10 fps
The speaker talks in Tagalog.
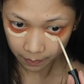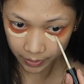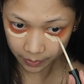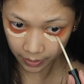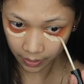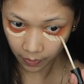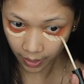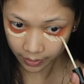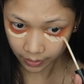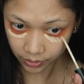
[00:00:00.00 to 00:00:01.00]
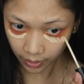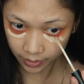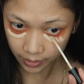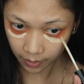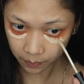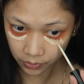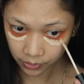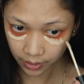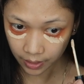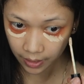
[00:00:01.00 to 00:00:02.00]
mas maliwanag siya kasi I'm
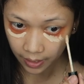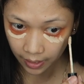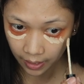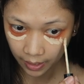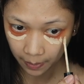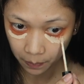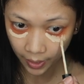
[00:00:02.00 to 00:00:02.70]
using uh,